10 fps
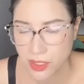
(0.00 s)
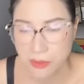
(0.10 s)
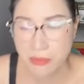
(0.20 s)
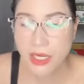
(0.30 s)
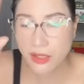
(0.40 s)

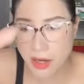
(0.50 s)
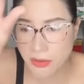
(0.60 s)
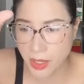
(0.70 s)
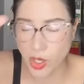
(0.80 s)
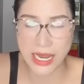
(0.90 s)
Mức lương
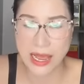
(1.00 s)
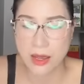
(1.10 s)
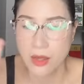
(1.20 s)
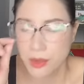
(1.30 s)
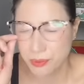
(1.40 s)
mà gọi là
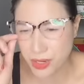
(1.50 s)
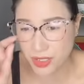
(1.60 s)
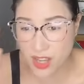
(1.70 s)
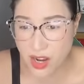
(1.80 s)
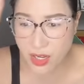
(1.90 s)
mức
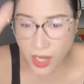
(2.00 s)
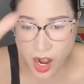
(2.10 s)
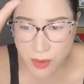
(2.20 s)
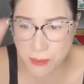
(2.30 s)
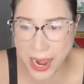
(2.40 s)
lương
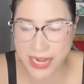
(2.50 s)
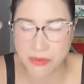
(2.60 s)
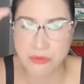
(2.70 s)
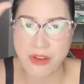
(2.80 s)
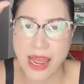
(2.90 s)
cơ
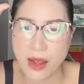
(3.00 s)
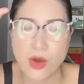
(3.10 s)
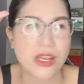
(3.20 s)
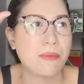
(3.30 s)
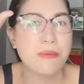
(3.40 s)
bản và gọi
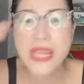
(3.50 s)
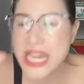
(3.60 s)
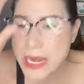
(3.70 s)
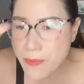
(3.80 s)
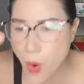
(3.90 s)
là
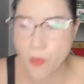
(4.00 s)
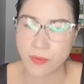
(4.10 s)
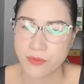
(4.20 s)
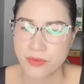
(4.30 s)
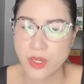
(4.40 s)
minimum,
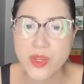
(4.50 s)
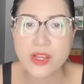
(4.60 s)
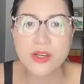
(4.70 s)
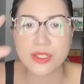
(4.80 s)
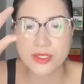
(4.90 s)
giống như
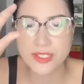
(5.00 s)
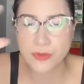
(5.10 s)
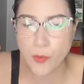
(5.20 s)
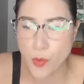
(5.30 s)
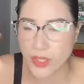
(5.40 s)
người chính
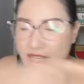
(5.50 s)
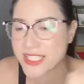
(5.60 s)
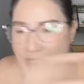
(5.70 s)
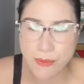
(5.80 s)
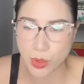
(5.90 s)
phủ người ta
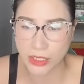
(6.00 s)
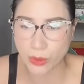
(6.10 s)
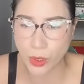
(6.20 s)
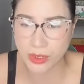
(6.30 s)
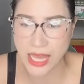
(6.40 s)
ra một cái
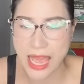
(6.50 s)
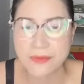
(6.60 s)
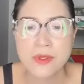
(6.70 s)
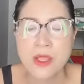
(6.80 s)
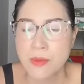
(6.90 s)
luật là
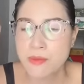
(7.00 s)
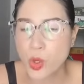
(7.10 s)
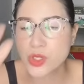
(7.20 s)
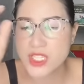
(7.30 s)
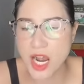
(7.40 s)

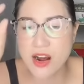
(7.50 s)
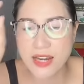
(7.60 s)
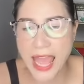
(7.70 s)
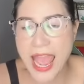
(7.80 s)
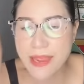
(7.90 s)
một giờ là
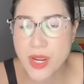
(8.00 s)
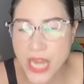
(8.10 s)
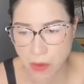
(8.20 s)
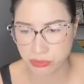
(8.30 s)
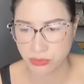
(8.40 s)
20
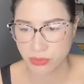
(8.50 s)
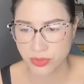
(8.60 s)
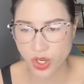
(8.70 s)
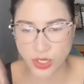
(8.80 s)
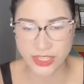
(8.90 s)
đồng
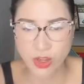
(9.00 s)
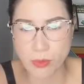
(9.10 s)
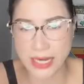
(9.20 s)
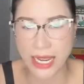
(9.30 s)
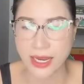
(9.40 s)
cho cái tiểu
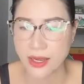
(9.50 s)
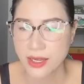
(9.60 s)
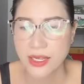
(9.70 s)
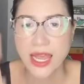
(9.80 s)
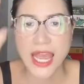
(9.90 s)
bang này
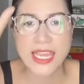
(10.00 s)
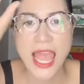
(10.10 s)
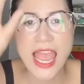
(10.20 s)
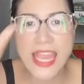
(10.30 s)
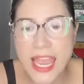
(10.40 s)
hay
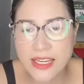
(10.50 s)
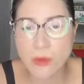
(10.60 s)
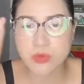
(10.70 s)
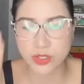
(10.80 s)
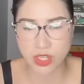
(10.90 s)
22
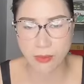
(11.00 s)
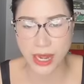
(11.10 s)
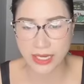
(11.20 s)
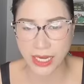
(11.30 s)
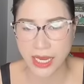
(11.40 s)
đồng cho tiểu
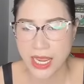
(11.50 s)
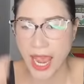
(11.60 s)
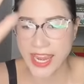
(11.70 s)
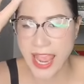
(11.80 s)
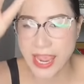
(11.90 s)
bang này
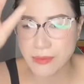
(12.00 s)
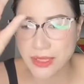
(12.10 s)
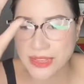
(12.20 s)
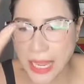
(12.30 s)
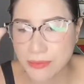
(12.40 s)
hay
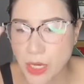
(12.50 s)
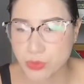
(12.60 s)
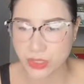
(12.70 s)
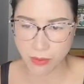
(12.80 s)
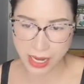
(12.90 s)
28 đồng cho
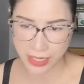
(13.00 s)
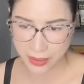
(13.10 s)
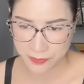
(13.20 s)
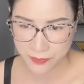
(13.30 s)
tiểu bang này.